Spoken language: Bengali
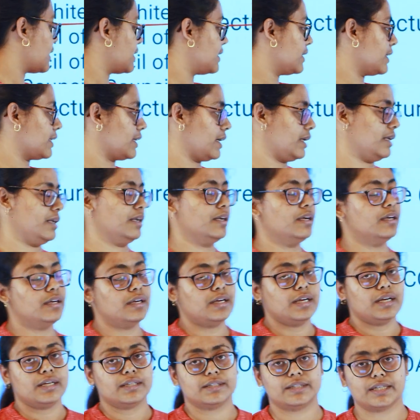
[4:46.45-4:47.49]
টেকনিক্যাল
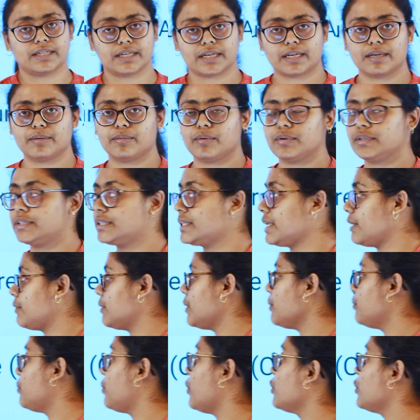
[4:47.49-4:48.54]
যেটাকে বলছি আমরা